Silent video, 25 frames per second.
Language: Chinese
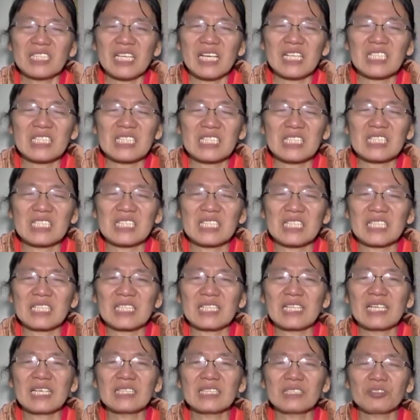个兼职，给
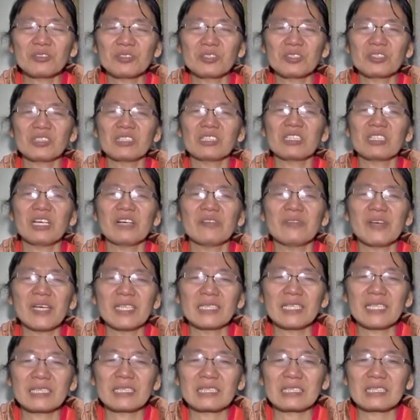人家就是上
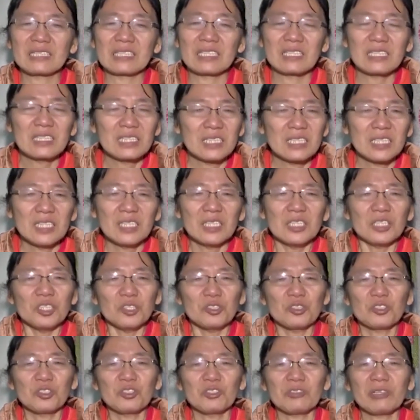半天的，
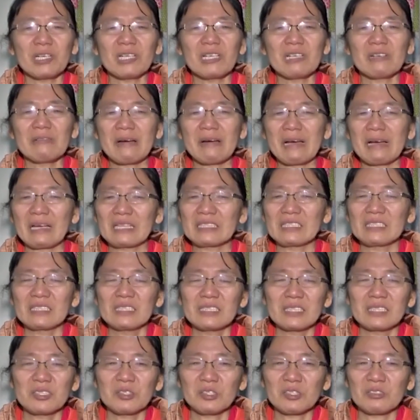有时候刷刷碗，
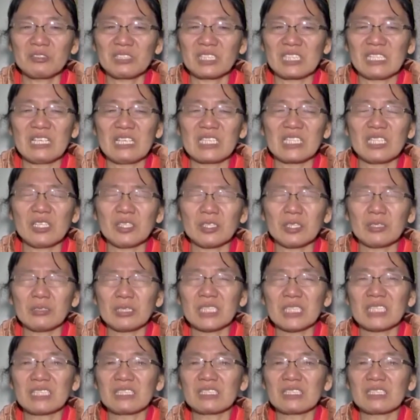有时候给人家扫扫